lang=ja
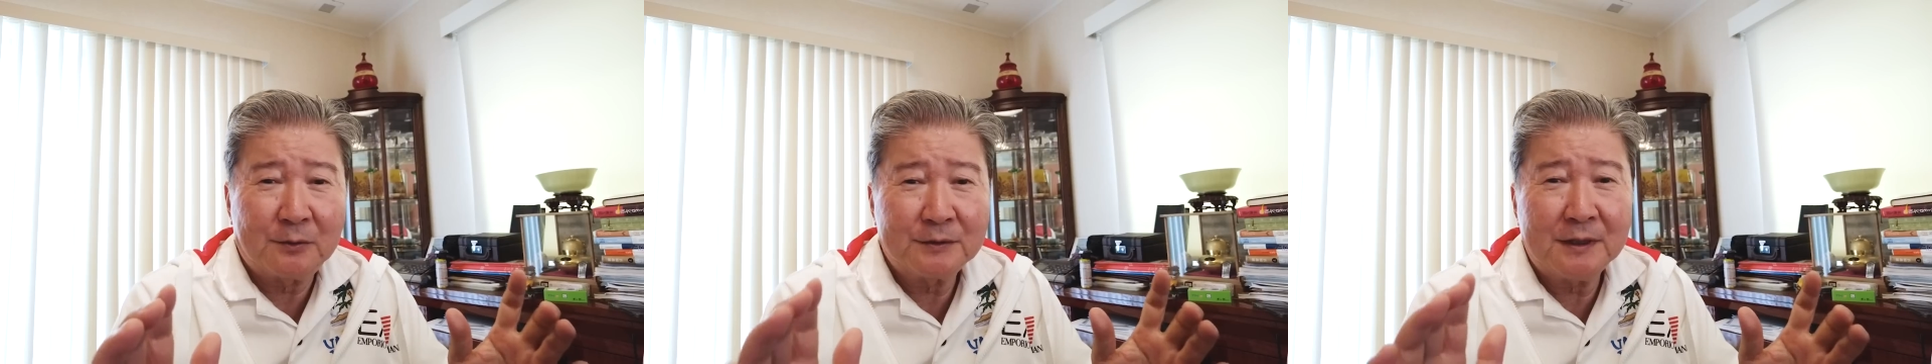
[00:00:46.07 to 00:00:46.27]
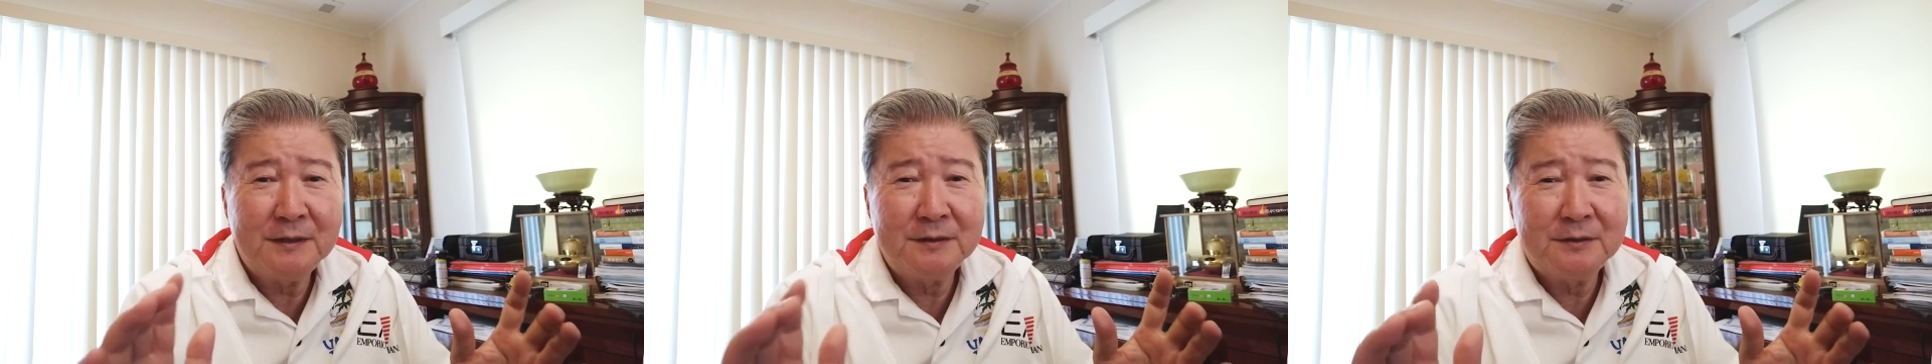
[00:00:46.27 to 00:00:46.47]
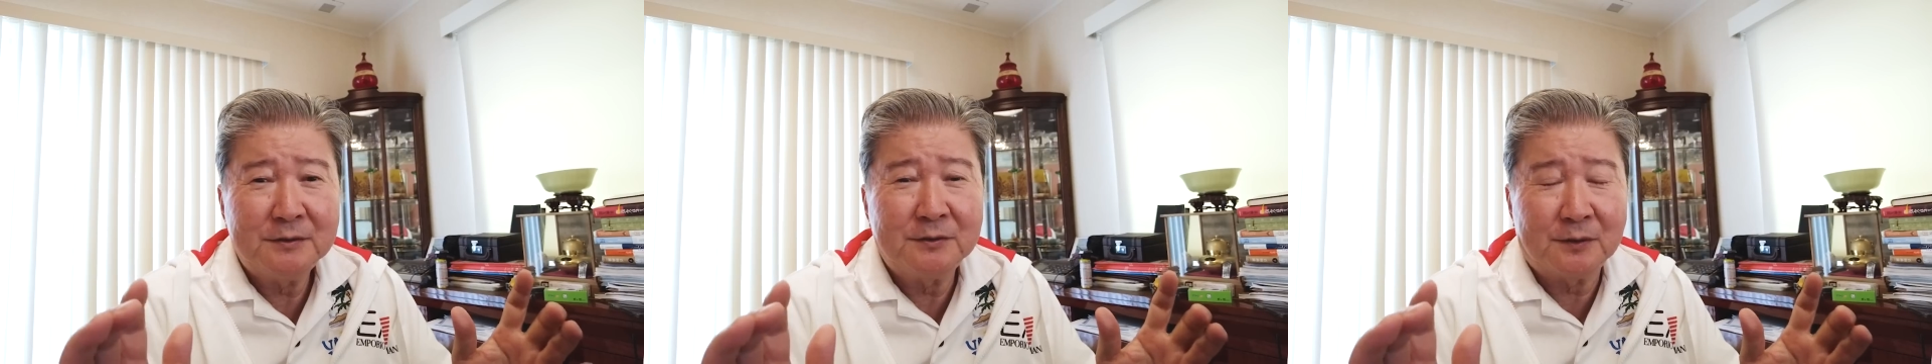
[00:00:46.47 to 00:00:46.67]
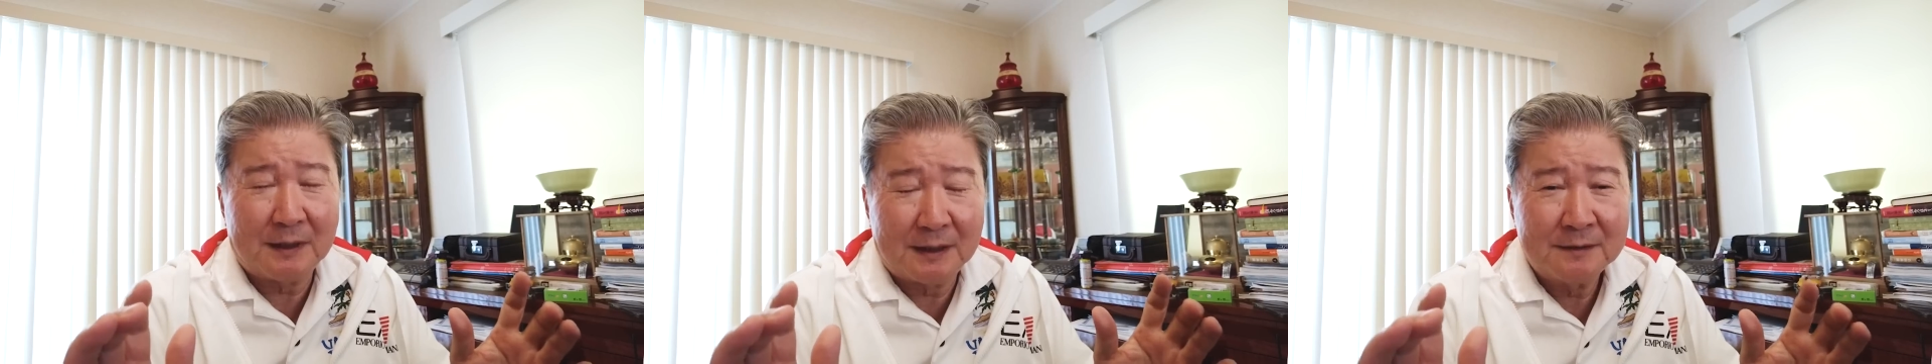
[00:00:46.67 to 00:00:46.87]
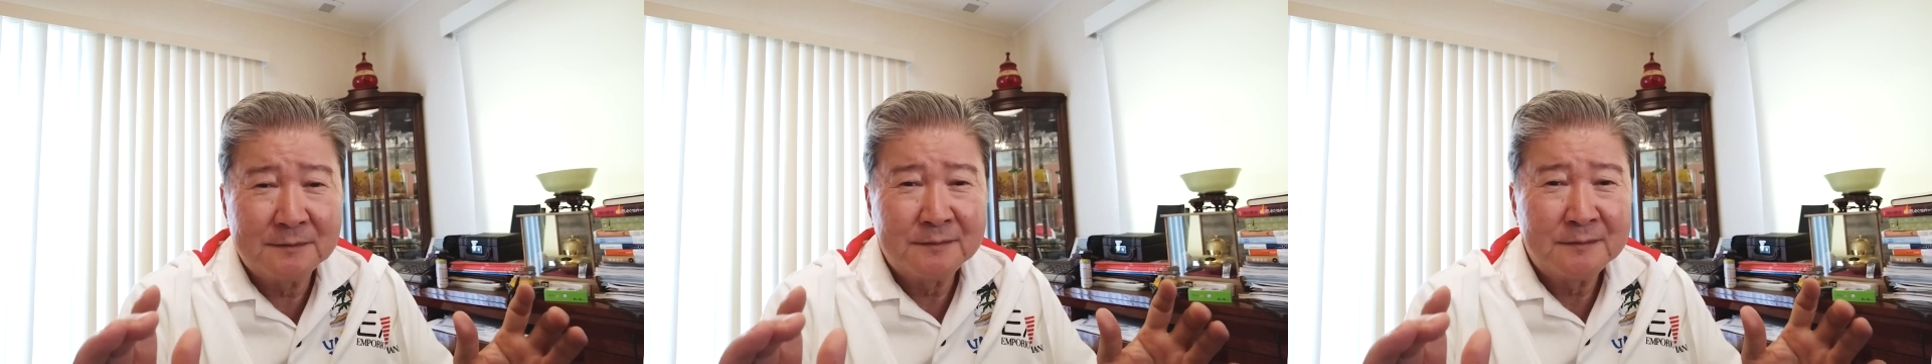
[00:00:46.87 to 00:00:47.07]
答えにくいと
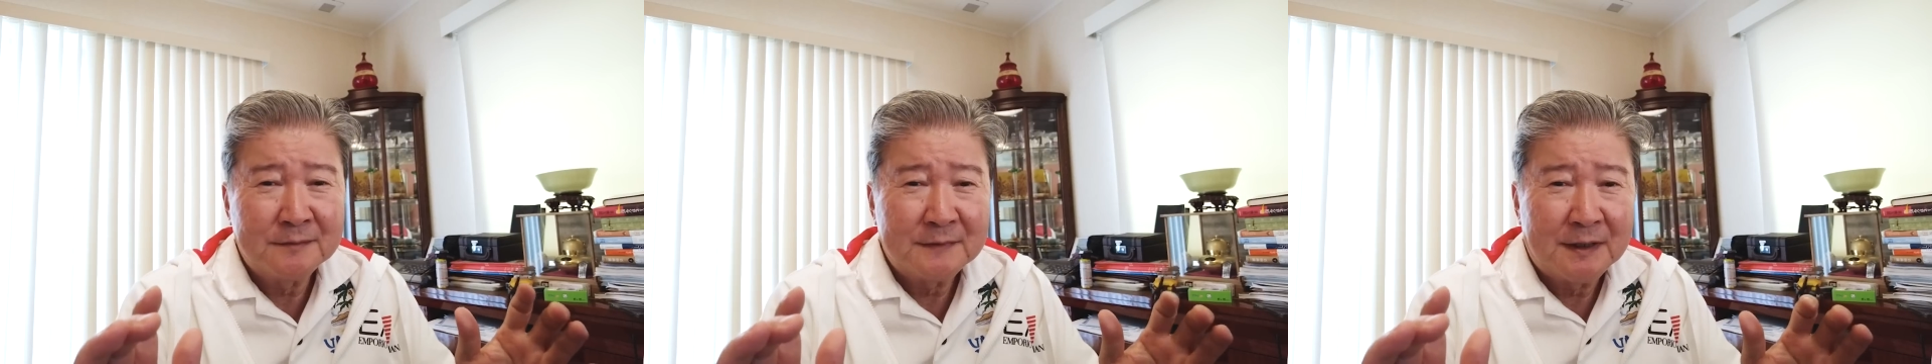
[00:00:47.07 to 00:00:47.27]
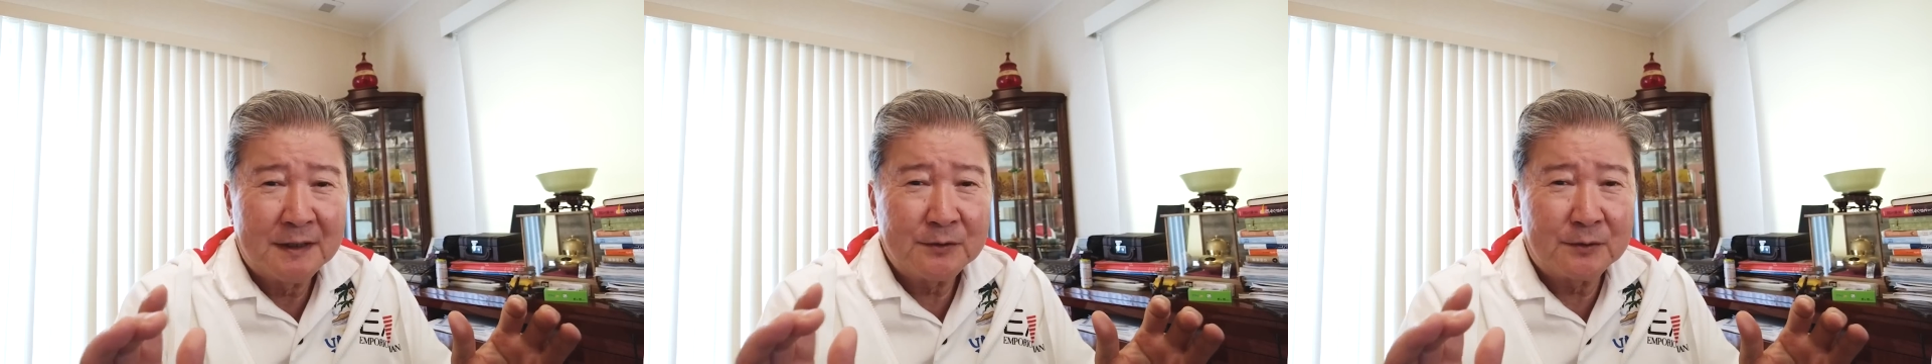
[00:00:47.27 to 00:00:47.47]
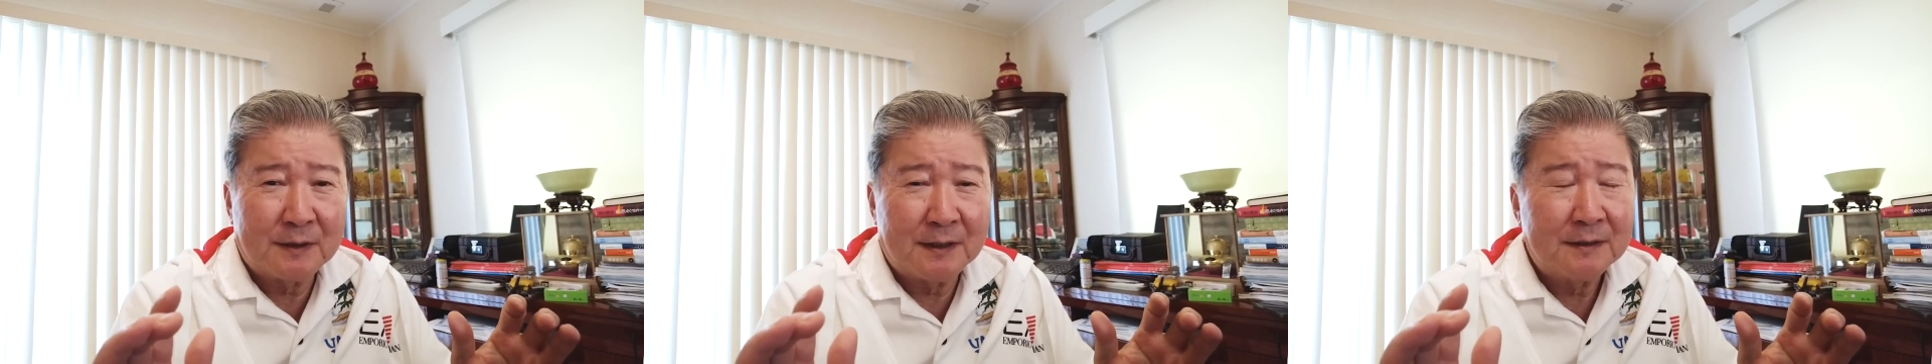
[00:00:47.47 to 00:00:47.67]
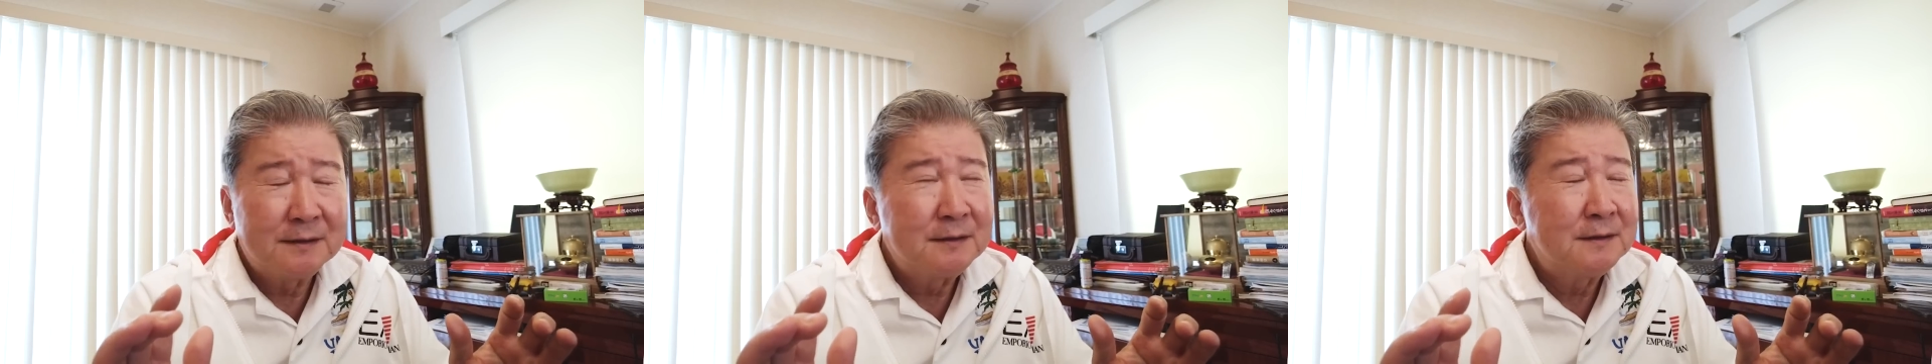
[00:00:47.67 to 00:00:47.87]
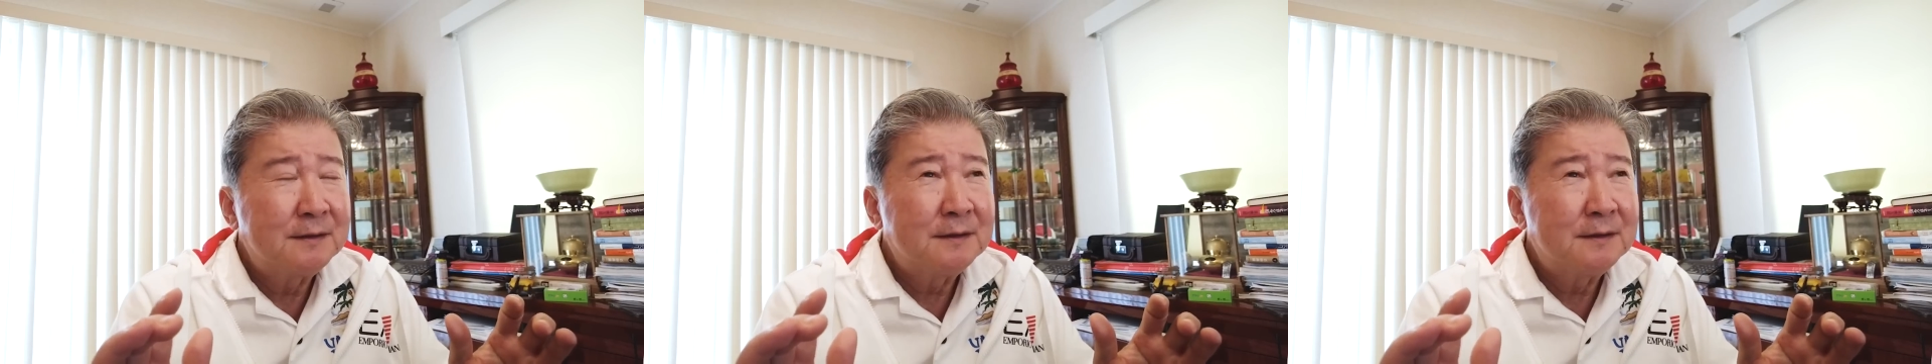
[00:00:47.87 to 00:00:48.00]
か、あとほら、